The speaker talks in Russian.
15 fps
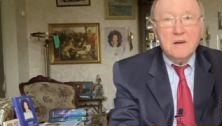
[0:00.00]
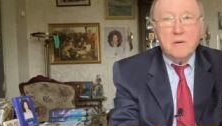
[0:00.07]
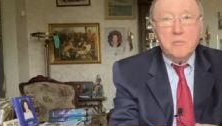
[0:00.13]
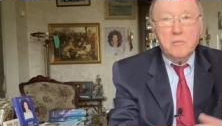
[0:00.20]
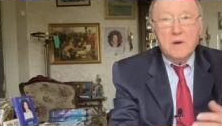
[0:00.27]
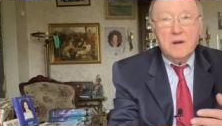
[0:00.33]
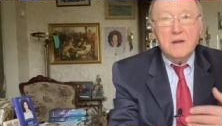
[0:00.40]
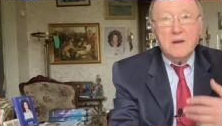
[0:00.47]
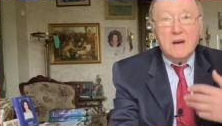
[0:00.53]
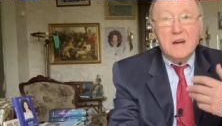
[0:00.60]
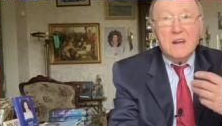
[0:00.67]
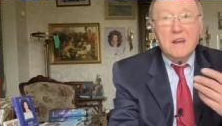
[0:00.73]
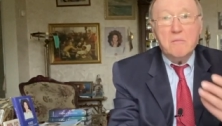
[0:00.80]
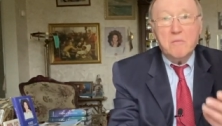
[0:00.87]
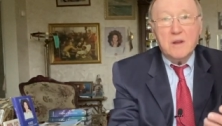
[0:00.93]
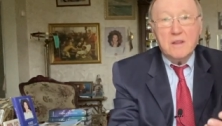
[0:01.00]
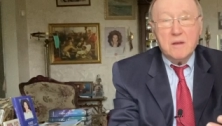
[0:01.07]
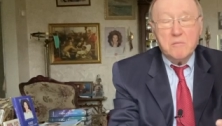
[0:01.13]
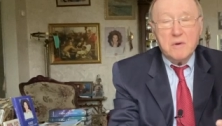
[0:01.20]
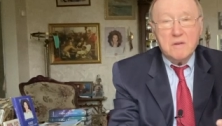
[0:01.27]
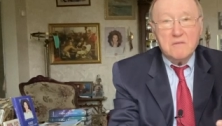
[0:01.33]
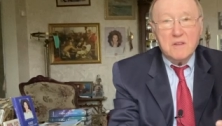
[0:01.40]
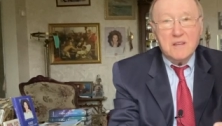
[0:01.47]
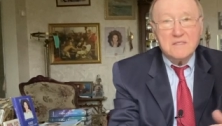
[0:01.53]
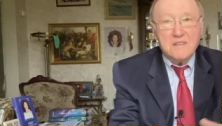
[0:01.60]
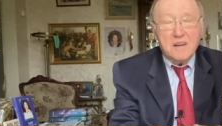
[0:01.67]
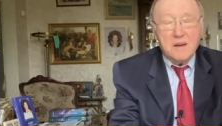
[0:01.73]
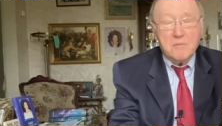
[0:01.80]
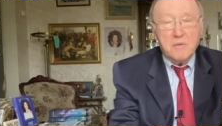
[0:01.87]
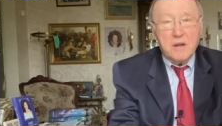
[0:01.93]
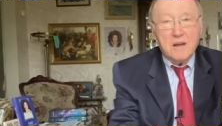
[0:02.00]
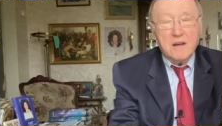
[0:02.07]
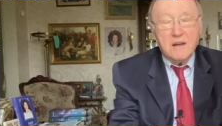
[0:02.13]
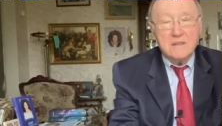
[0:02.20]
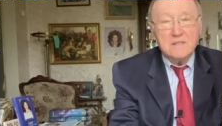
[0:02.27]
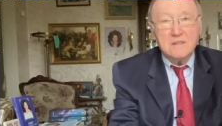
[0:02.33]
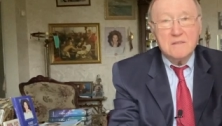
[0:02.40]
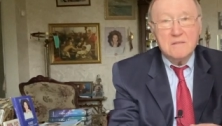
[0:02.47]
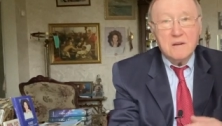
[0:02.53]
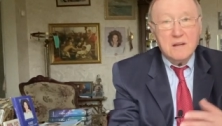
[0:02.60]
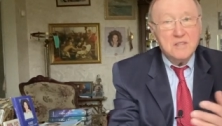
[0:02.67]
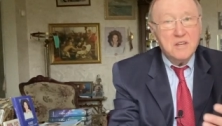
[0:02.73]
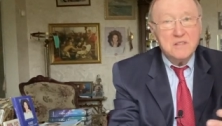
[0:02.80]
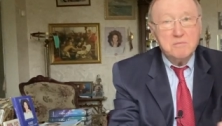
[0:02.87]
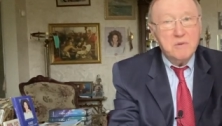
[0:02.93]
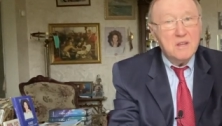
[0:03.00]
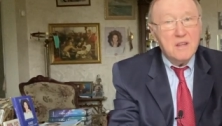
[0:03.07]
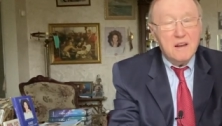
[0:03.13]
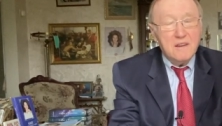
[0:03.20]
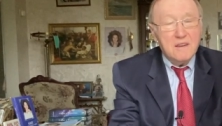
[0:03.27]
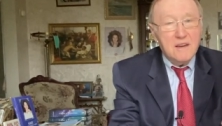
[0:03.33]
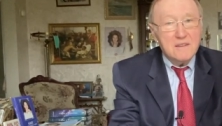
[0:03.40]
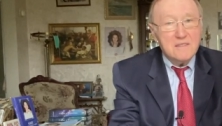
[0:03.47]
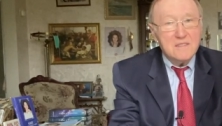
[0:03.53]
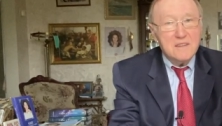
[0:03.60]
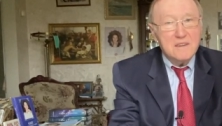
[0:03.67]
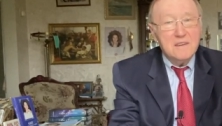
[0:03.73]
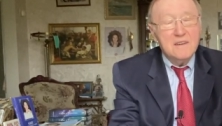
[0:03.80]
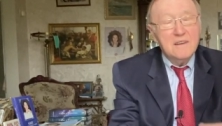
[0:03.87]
были римлянами в глазах американцев, а сейчас мы итальянцы.